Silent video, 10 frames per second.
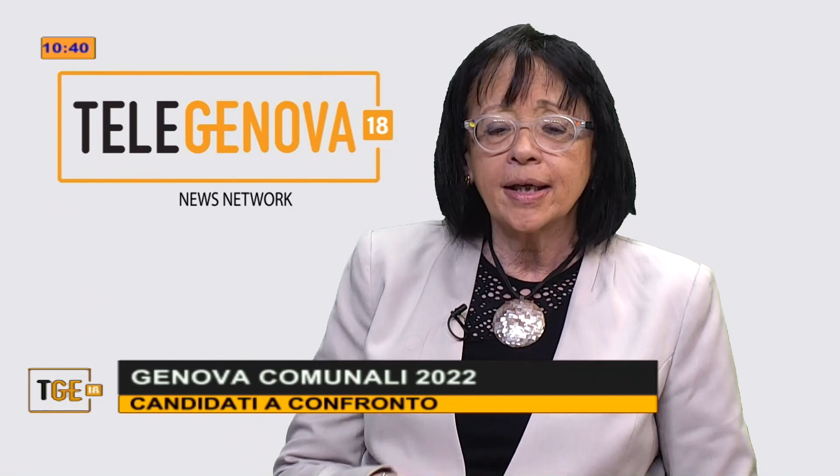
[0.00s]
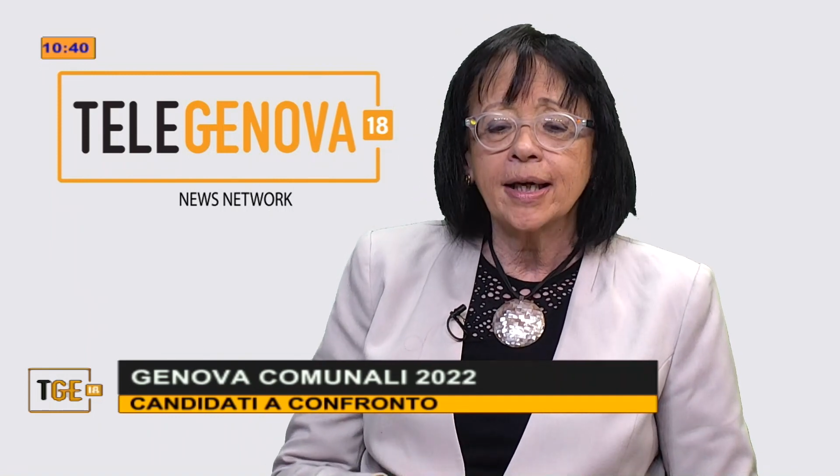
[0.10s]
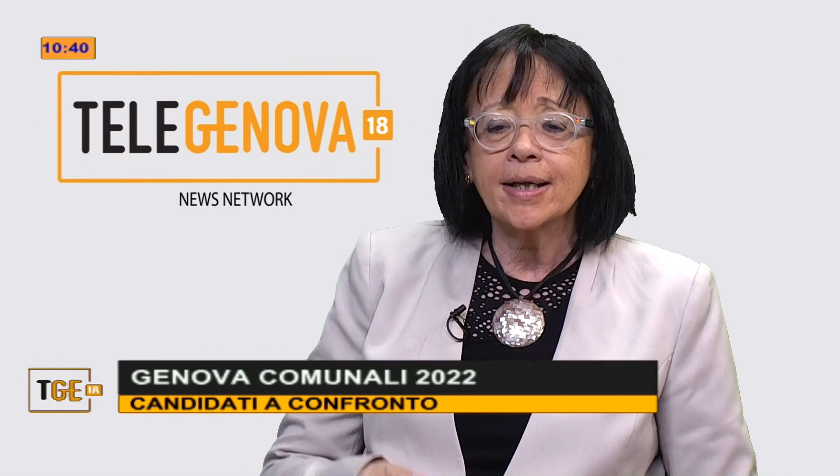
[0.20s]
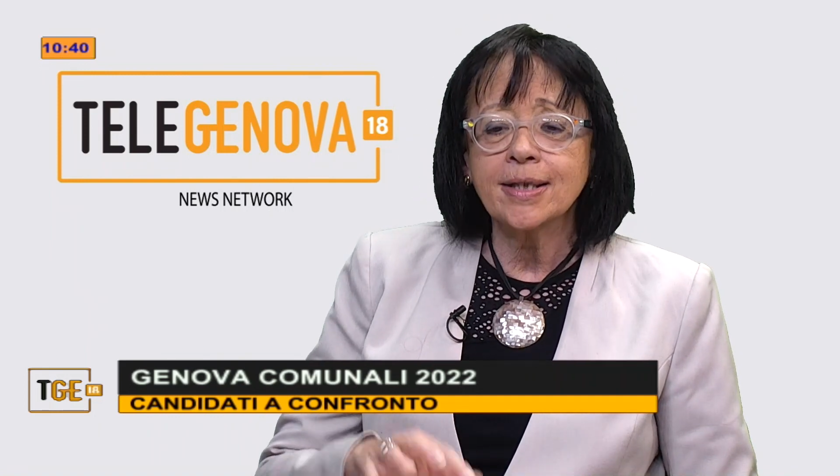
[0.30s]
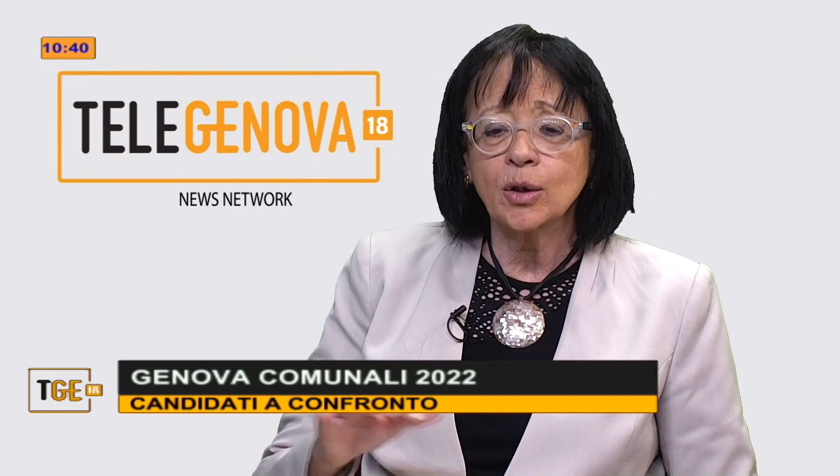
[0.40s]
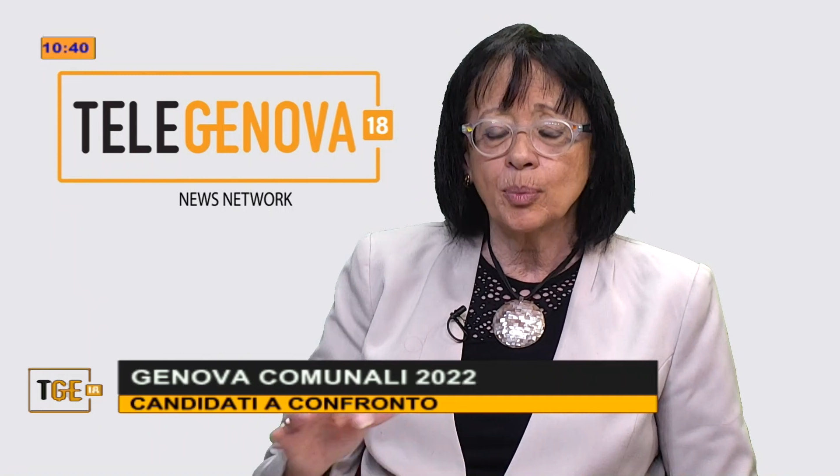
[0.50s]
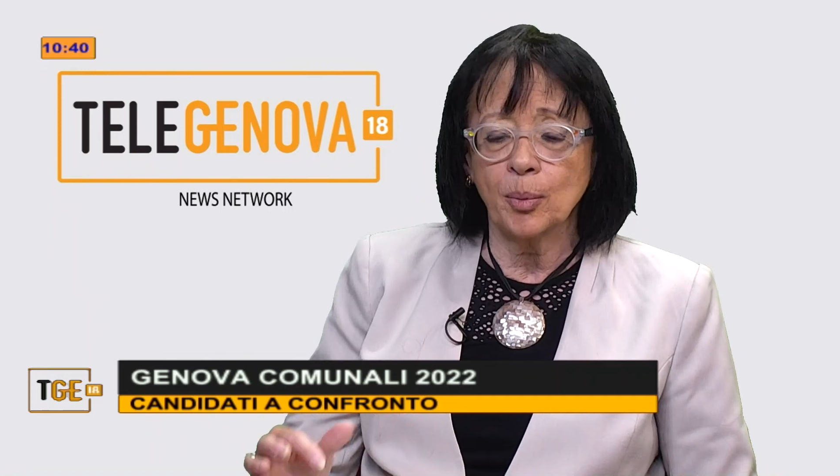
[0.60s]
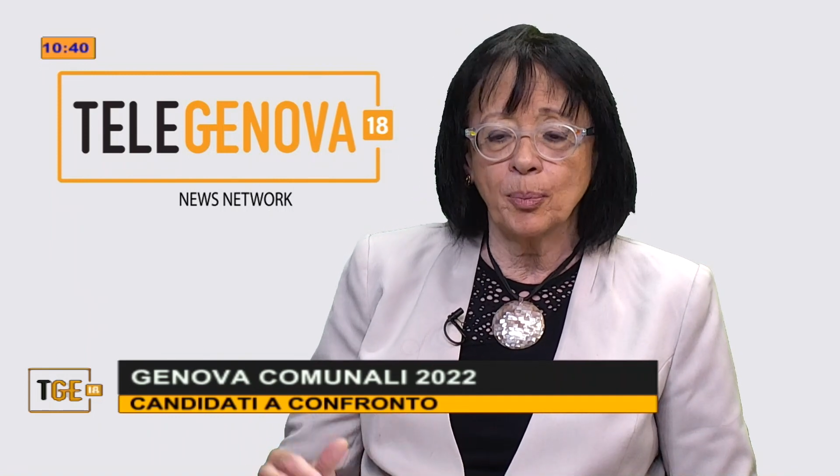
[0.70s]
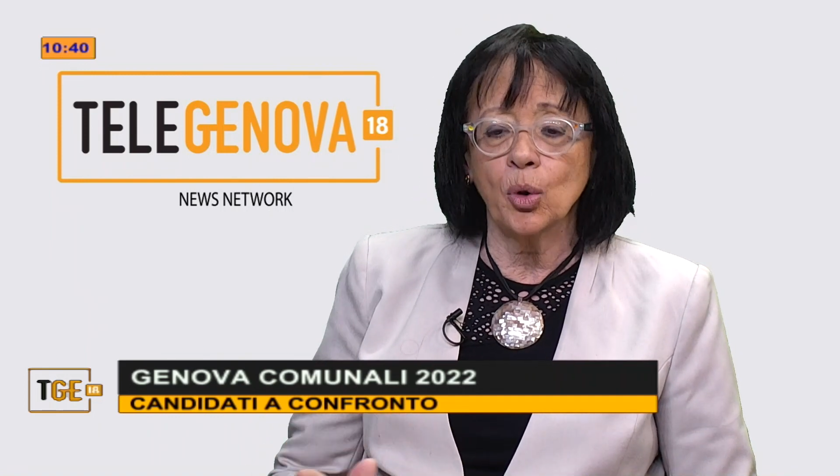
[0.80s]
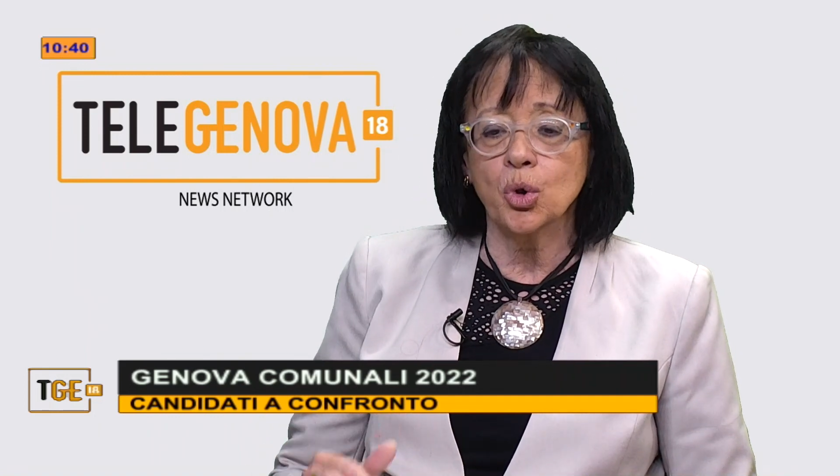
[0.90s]
i ragazzi hanno
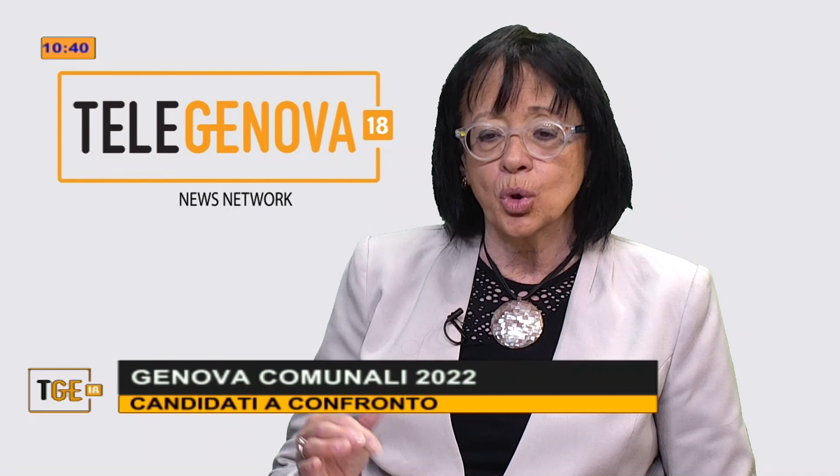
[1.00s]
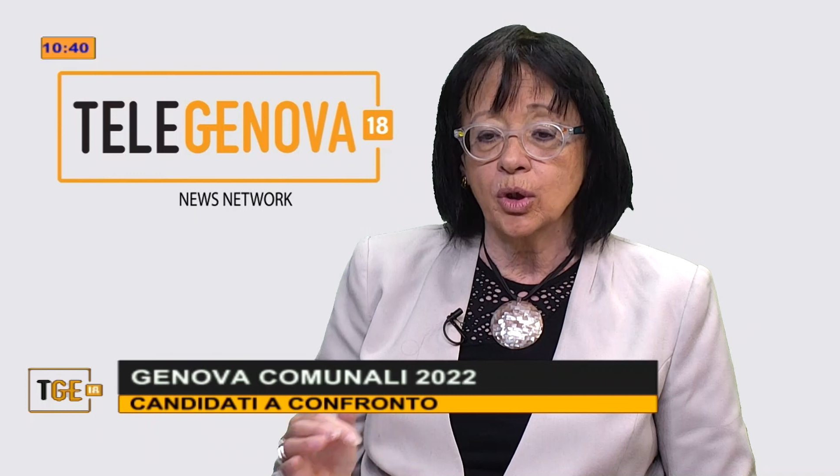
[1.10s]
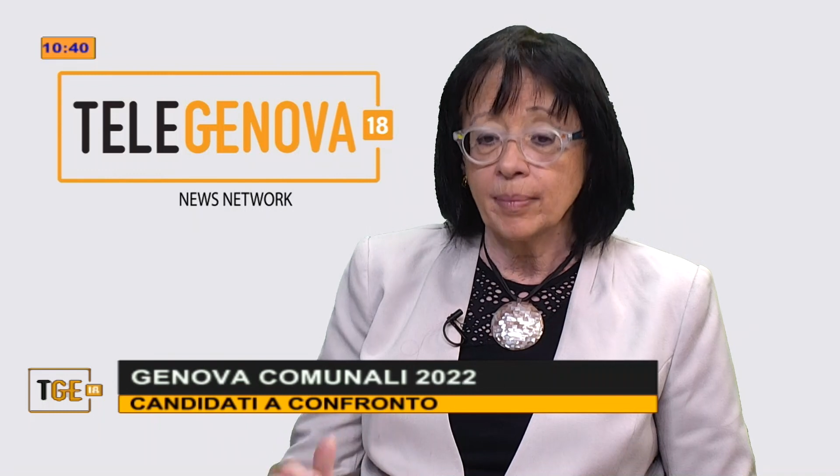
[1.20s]
proposto